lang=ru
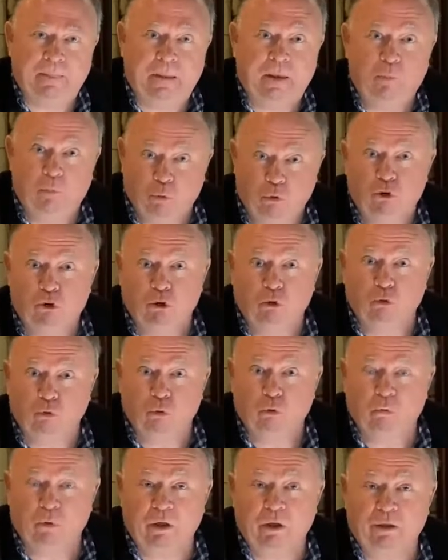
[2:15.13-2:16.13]
И Путин
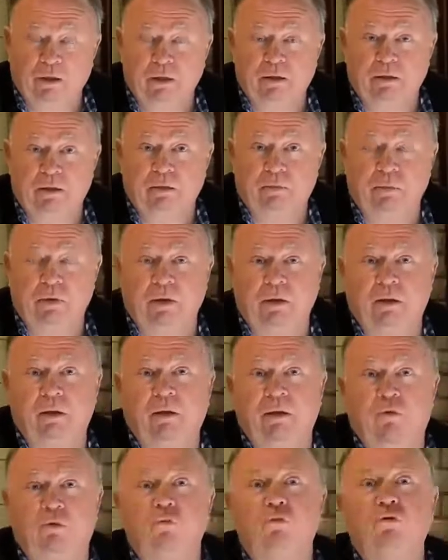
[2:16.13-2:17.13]
думает о себе.
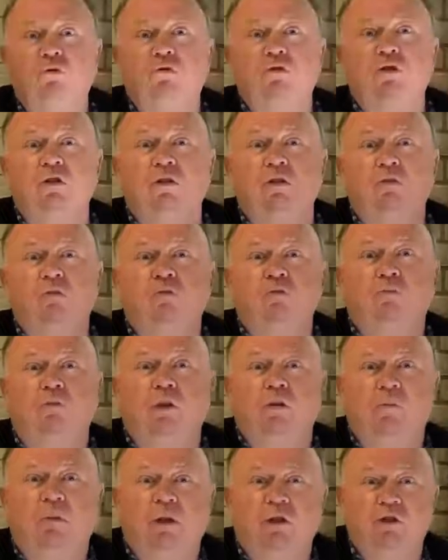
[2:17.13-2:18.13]
Он всю жизнь
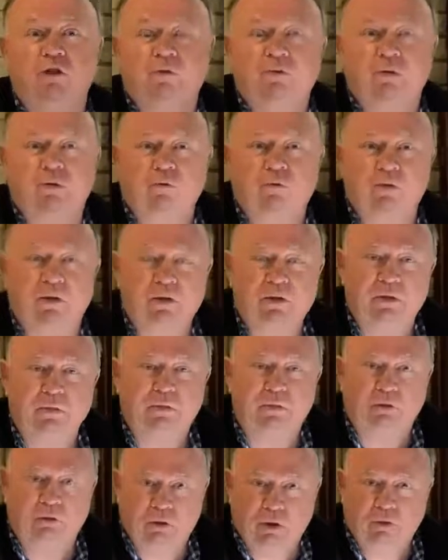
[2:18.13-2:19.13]
думает прежде всего о
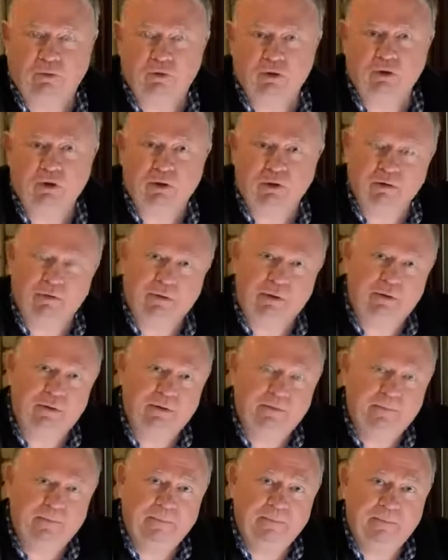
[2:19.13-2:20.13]
себе. Он такой человек.
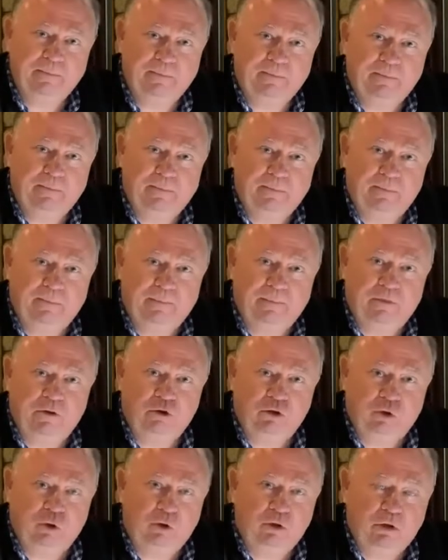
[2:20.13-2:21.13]

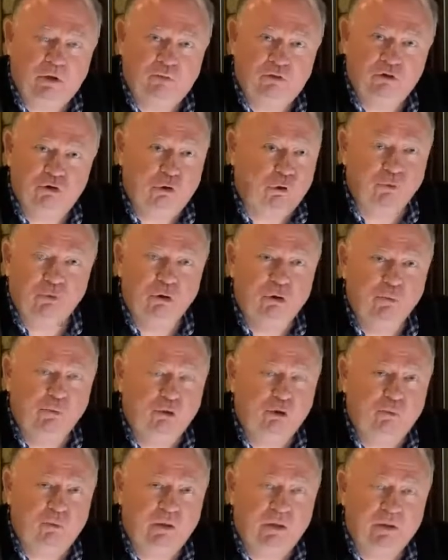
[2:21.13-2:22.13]
Что его ждет? Он не
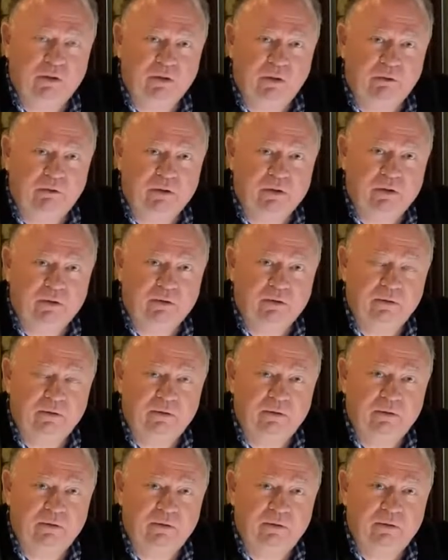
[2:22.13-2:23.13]
будет баллотироваться
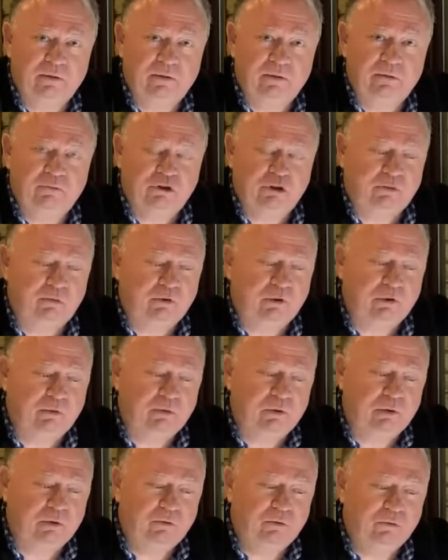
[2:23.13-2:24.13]
в
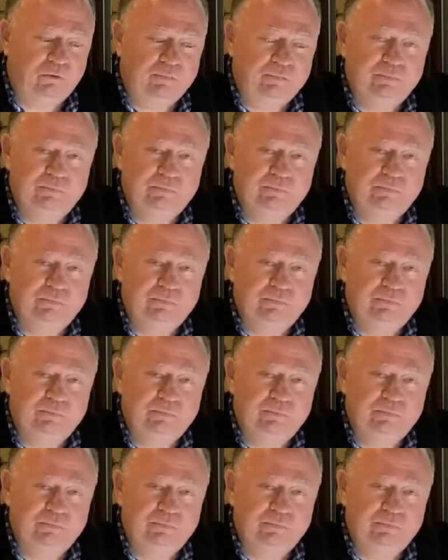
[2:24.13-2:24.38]
четвертом году.